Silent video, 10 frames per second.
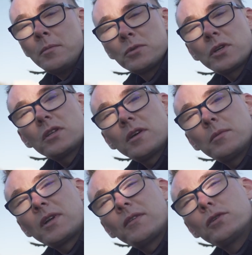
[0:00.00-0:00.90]
bo dzięki
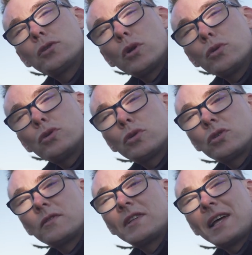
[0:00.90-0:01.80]
temu trafisz do ludzi,
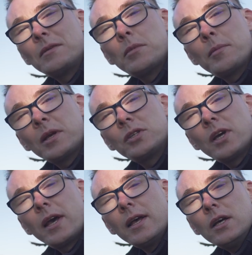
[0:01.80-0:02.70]
którzy w danym
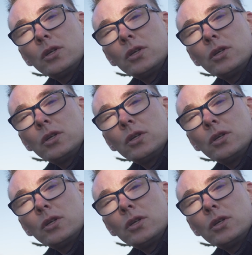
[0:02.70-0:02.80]
momencie